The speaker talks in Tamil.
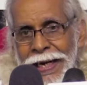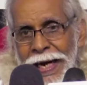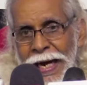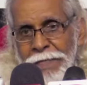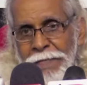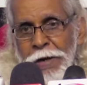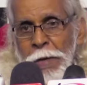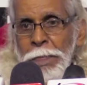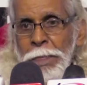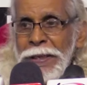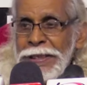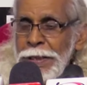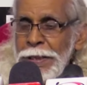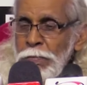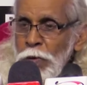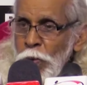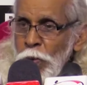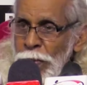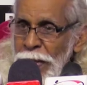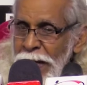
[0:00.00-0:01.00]
அவர்
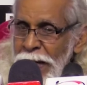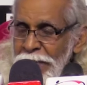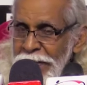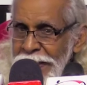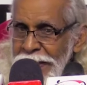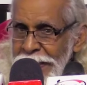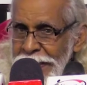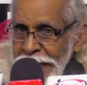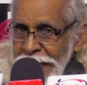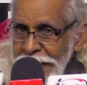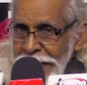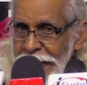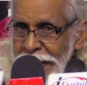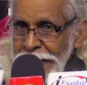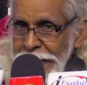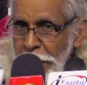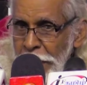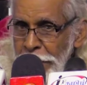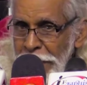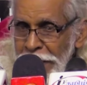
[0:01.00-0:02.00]
பதிமூன்றாவது
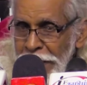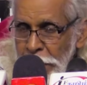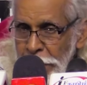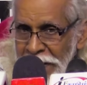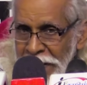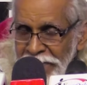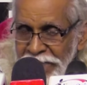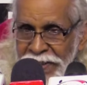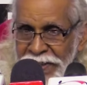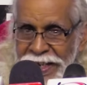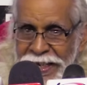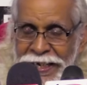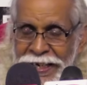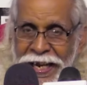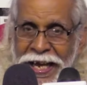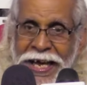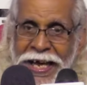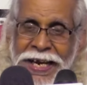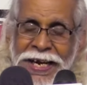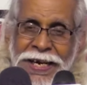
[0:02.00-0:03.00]
திருத்தத்தை பற்றி
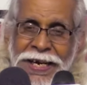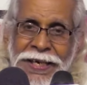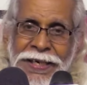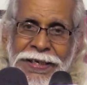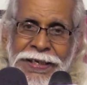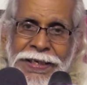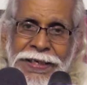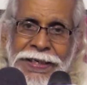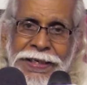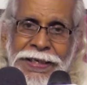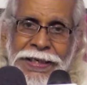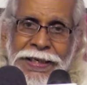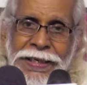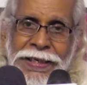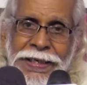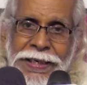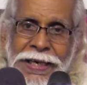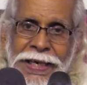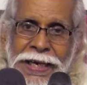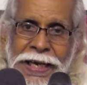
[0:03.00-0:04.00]
பேசியிருக்கிறார்
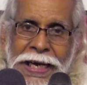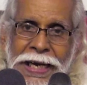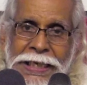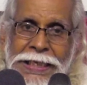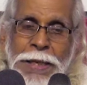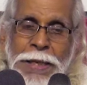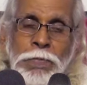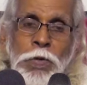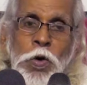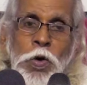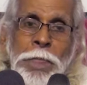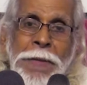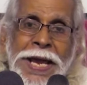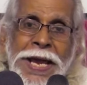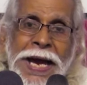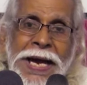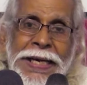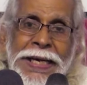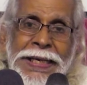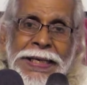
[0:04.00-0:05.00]
அதை
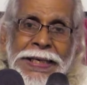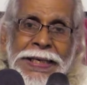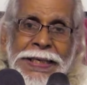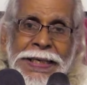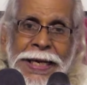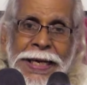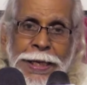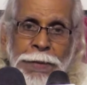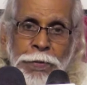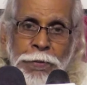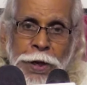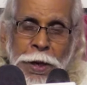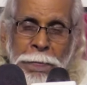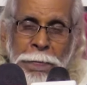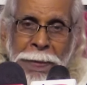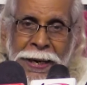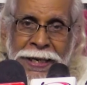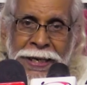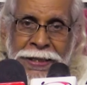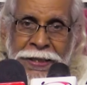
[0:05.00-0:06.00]
முழுமையாக
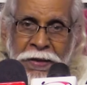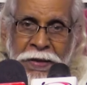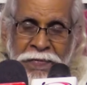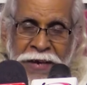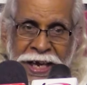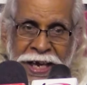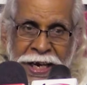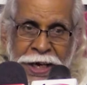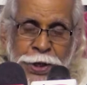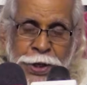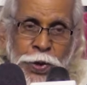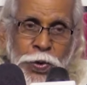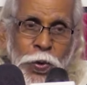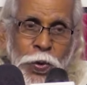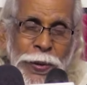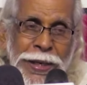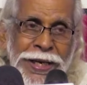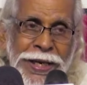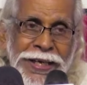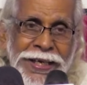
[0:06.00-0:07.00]
நடைமுறைப்படுத்துவேன் என்று
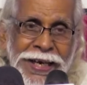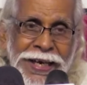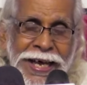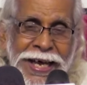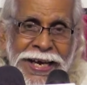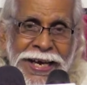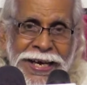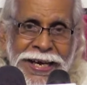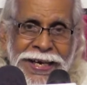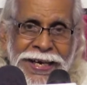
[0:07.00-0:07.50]
கூறியிருக்கிறார்